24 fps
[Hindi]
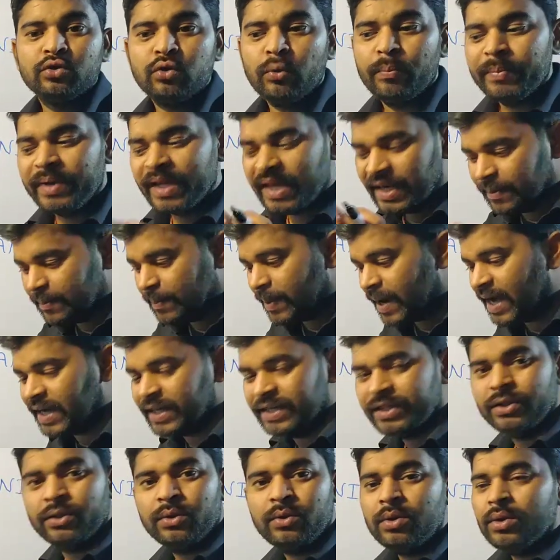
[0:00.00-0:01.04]
तो मेरे
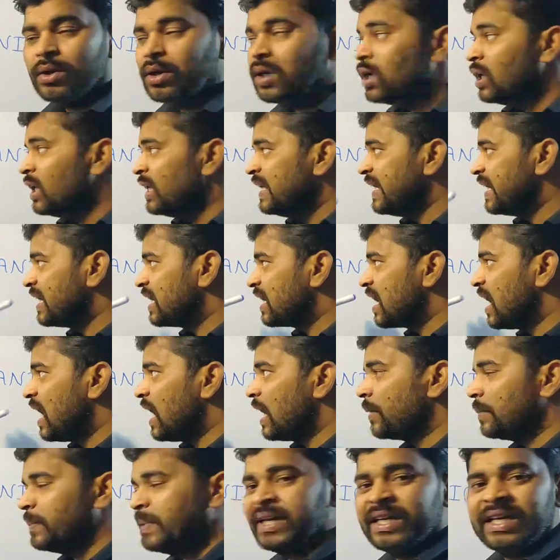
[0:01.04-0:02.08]
भाइयों ये
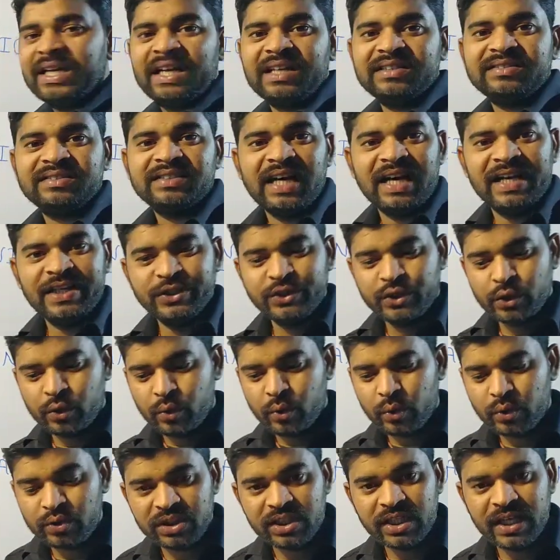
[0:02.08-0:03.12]
कार्बनिक रसायन जो
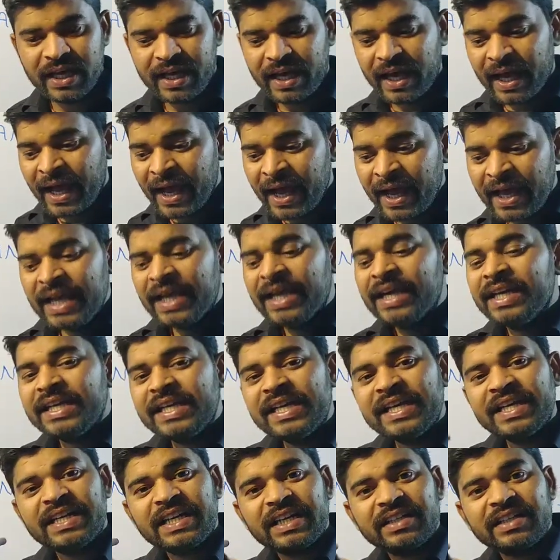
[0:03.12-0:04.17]
होती है ये